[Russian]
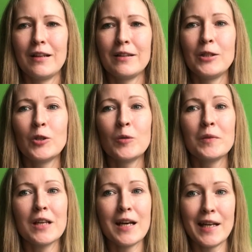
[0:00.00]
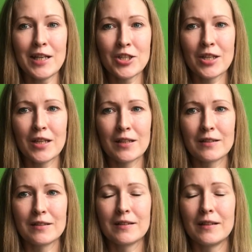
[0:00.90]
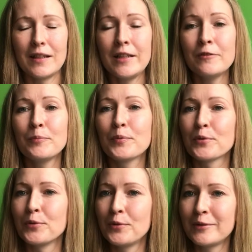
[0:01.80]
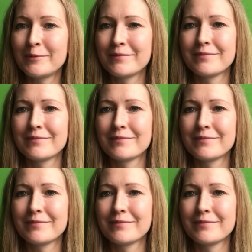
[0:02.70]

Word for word: Дом на речке и в пруду.